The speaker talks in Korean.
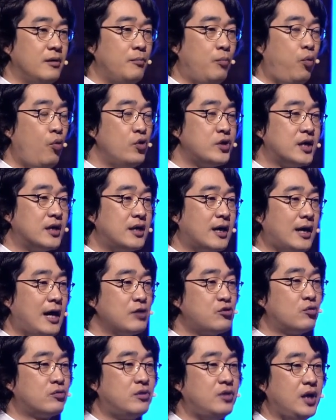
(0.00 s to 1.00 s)
보호자나
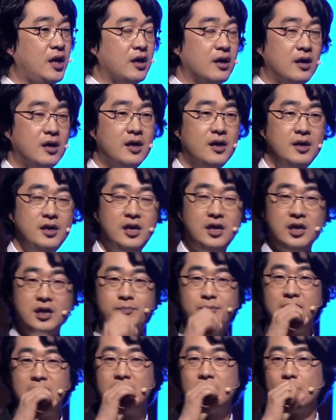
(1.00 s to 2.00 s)
가족들이 이
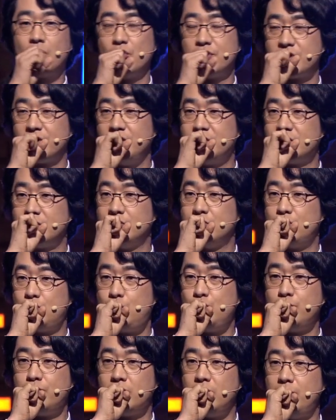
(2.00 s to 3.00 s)
입이나 꽂혀있던
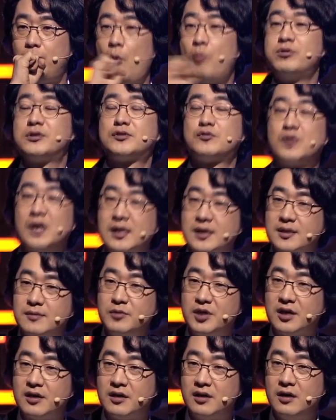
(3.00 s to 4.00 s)
튜브를 뽑을 수가
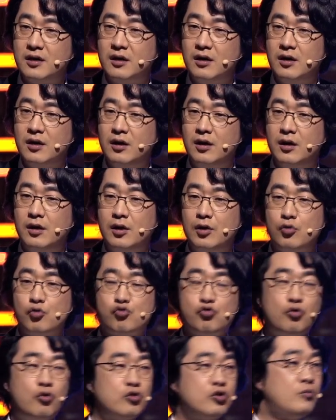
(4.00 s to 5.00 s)
있습니까?
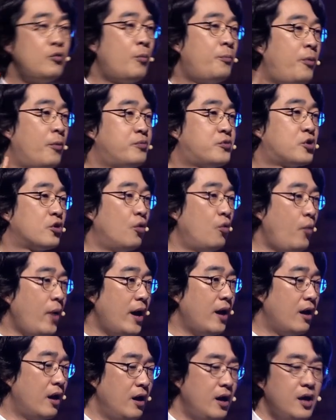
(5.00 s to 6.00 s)
죽어도 못 뽑죠.
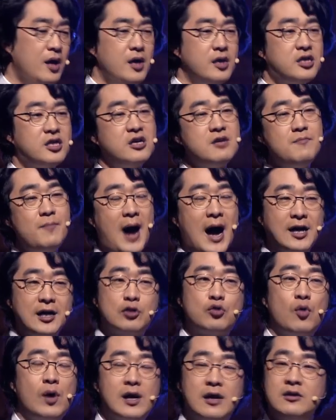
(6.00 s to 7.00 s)
왜? 지금 말이
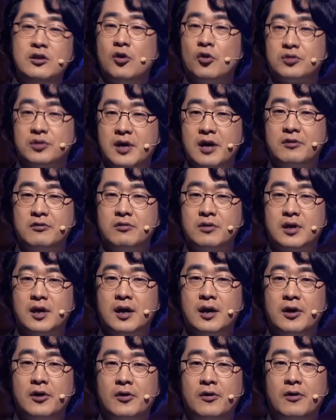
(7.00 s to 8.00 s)
통하는데 어떻게 그렇게
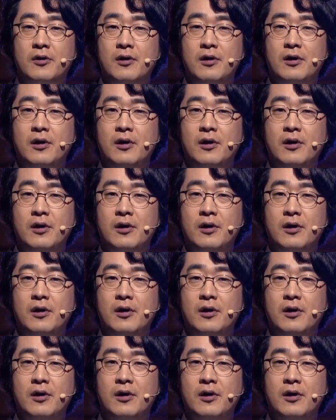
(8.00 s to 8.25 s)
해요?